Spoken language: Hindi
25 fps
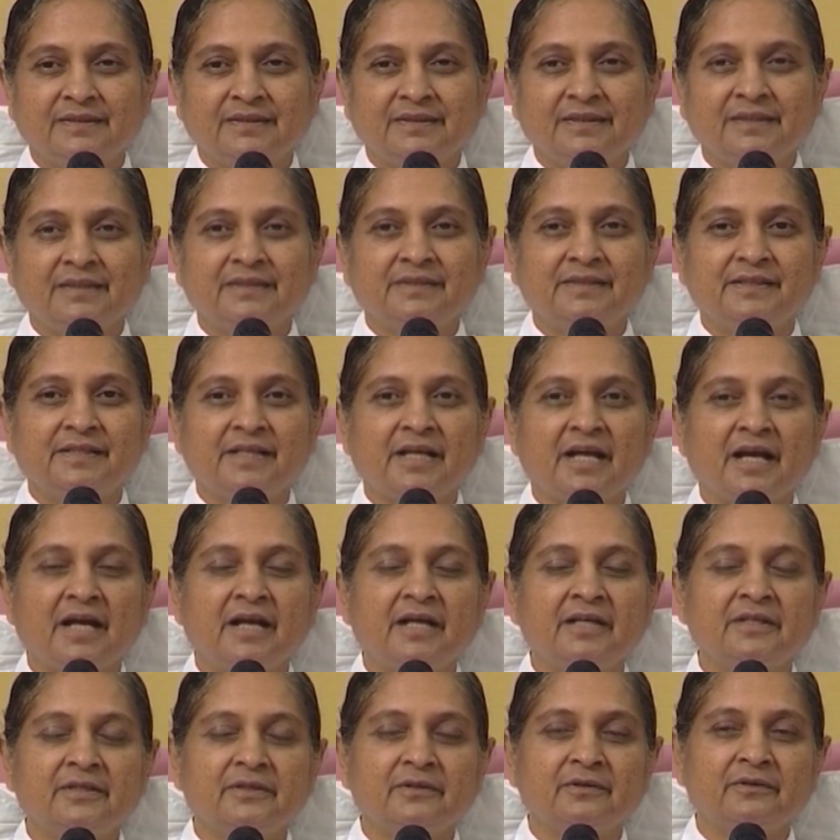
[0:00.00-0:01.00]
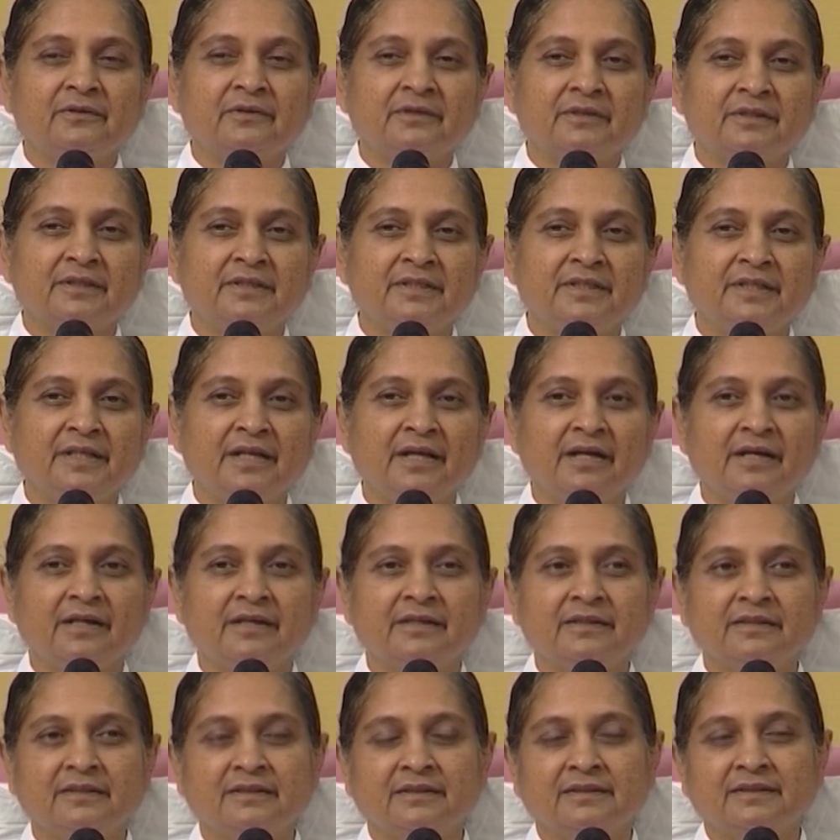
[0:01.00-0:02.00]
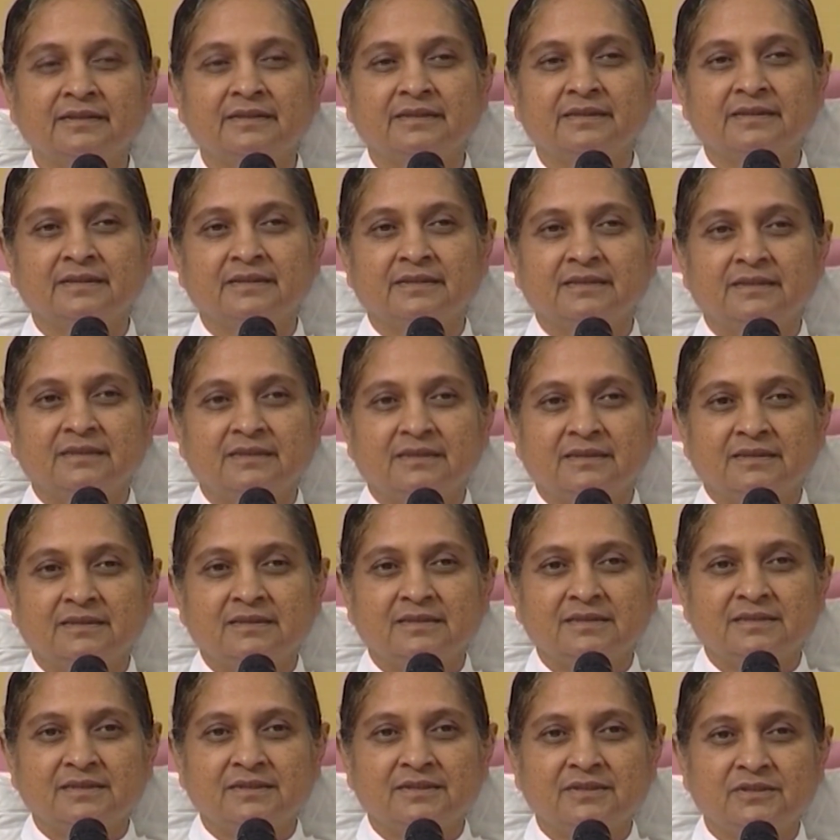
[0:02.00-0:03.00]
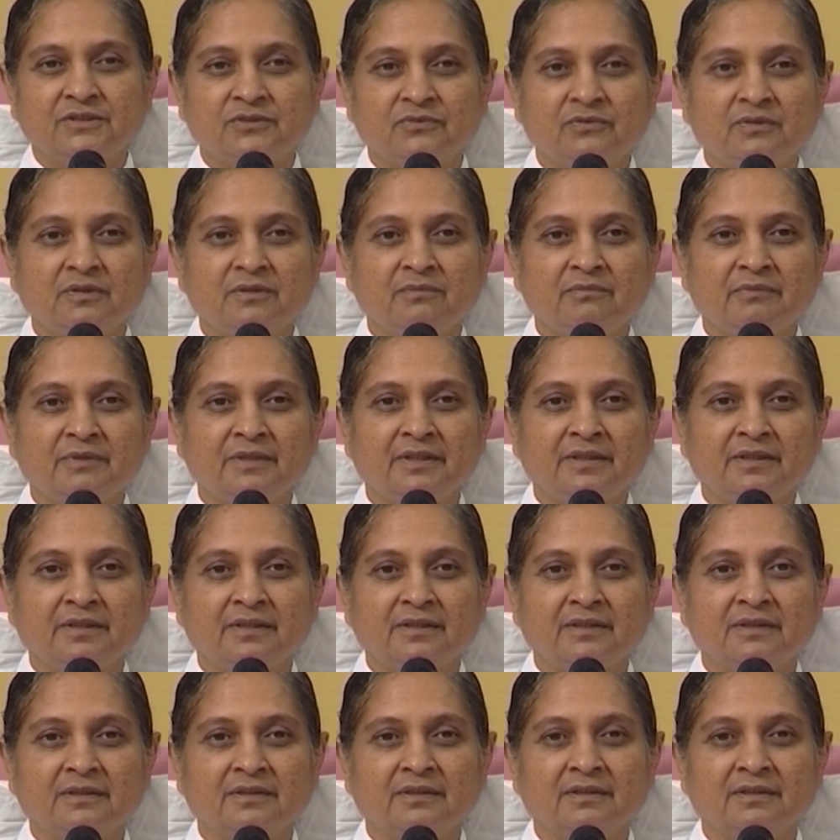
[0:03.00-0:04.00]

यह न्याय और अन्याय जीवन में